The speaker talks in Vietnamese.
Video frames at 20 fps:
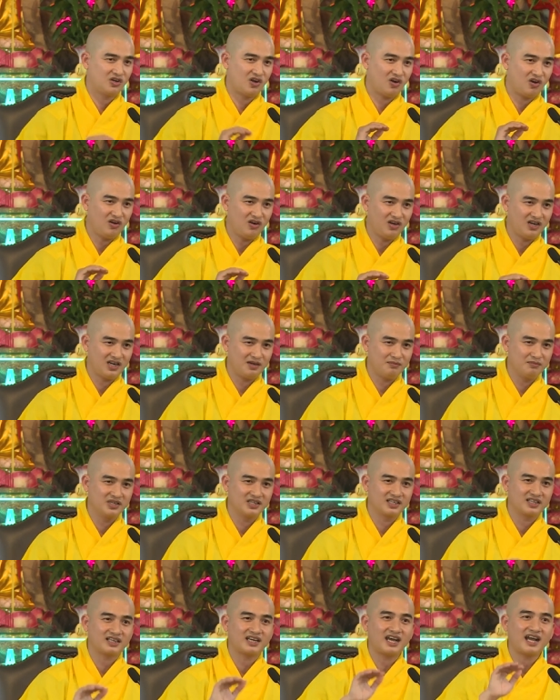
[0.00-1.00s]
Đó là
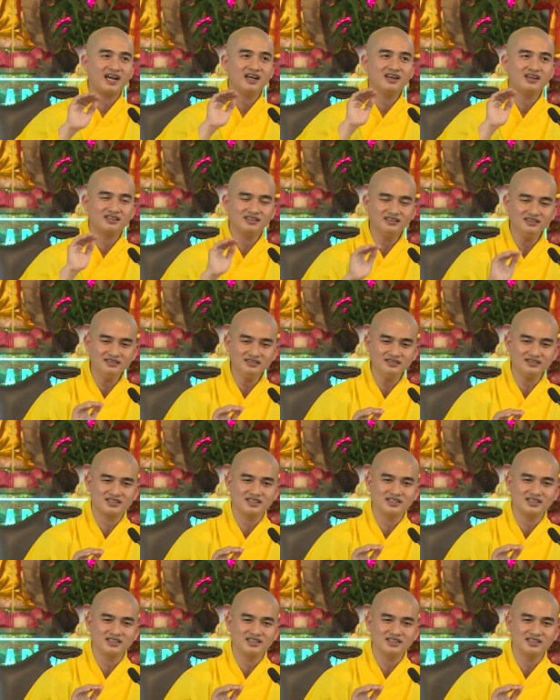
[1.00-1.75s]
mình căn cứ